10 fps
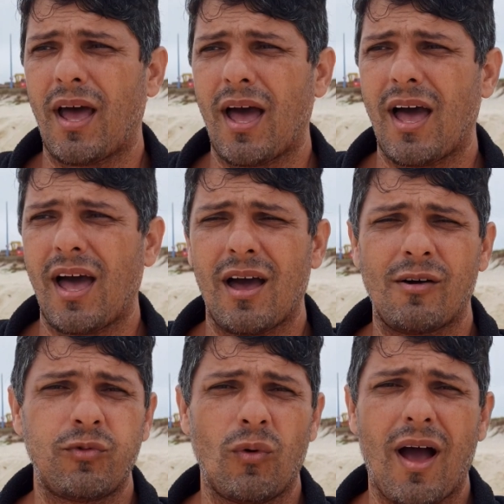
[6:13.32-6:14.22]

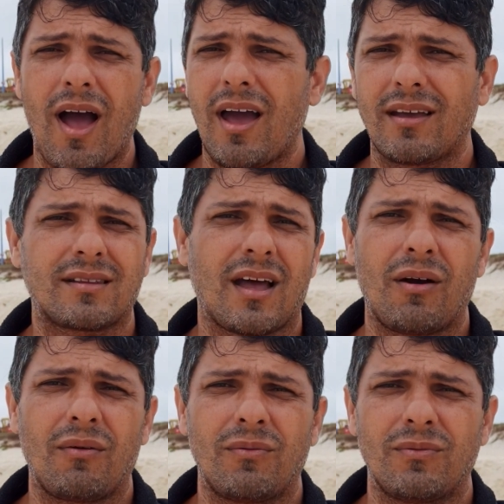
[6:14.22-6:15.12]
para voar e
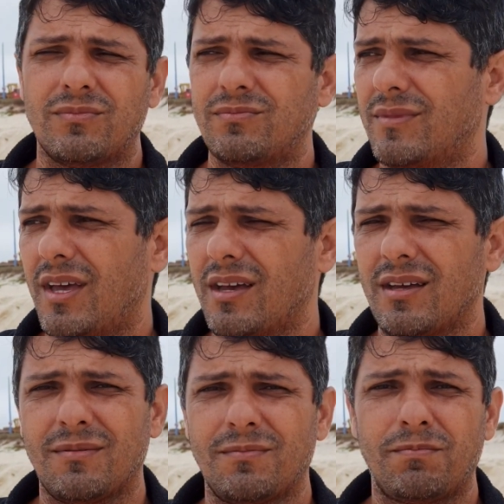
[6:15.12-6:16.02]
tal,
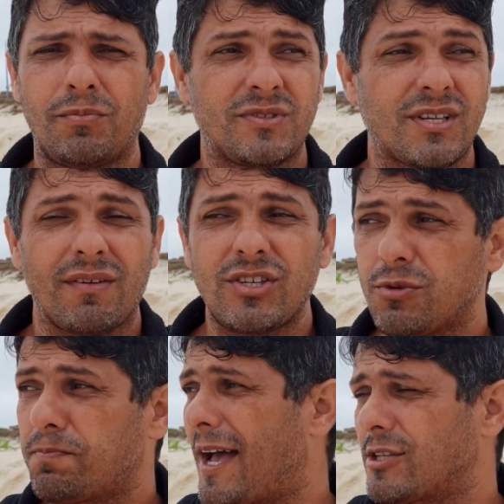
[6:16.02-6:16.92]
né? precisava
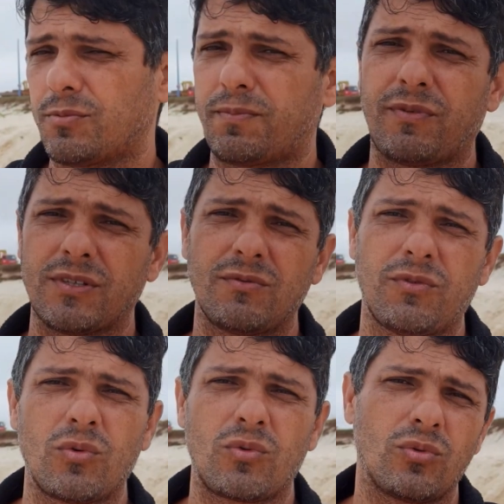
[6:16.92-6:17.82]
de espaço para fazer
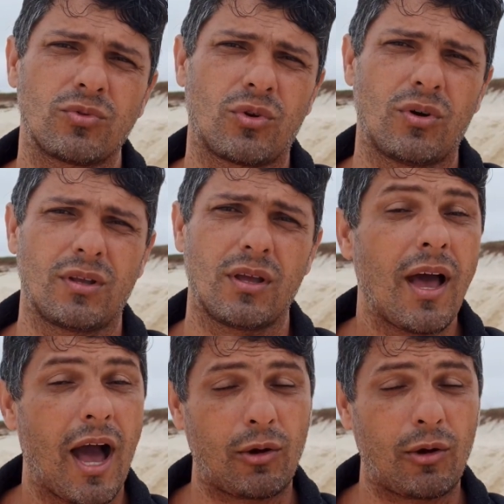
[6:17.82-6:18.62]
voo com o drone.